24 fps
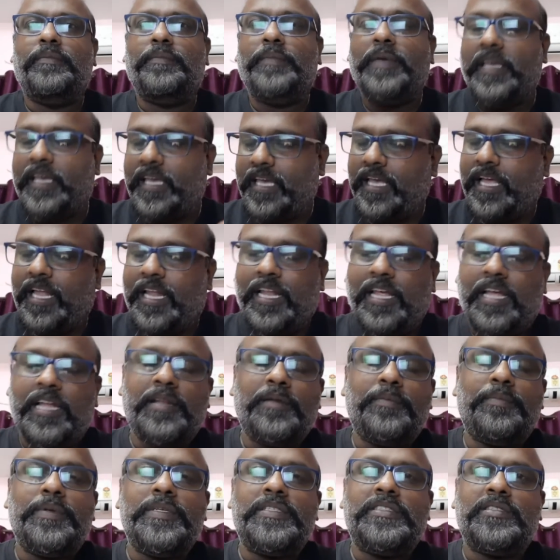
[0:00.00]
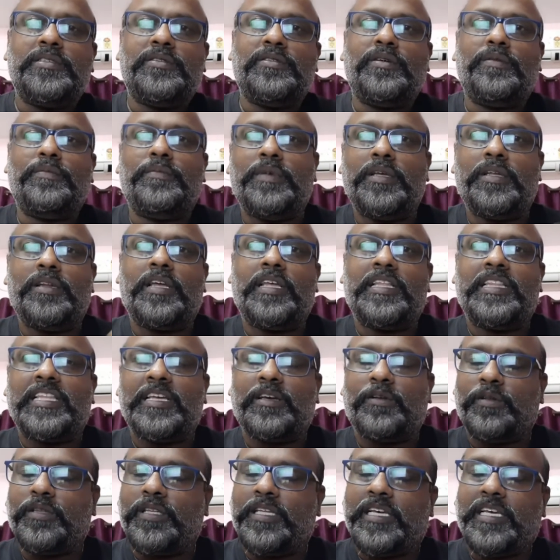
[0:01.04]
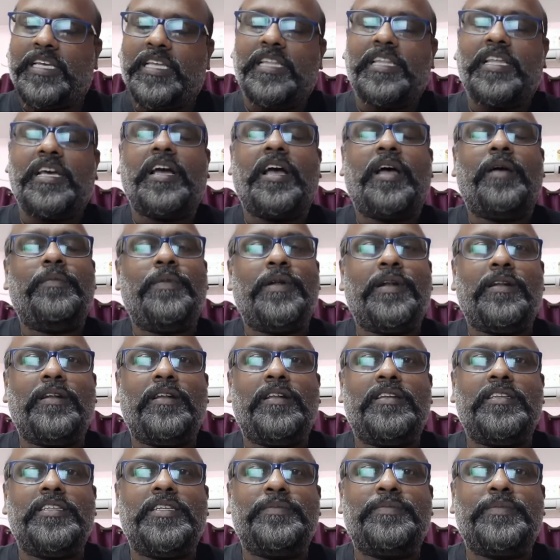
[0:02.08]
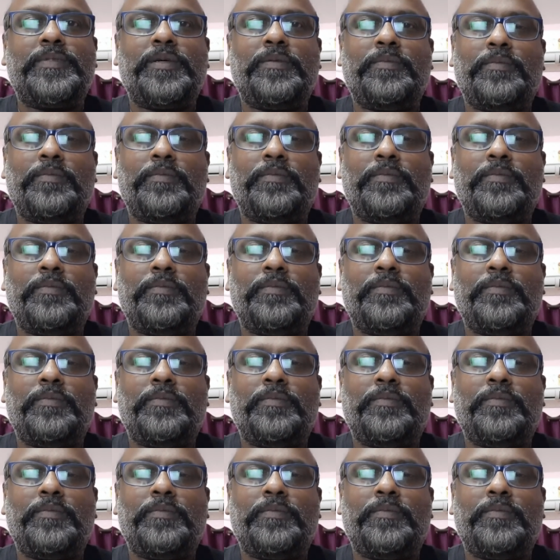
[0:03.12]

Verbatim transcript: మీకు ఎలా అనిపించిందో మీరు అయితే కొద్దిగా కింద కామెంట్లో చెప్తే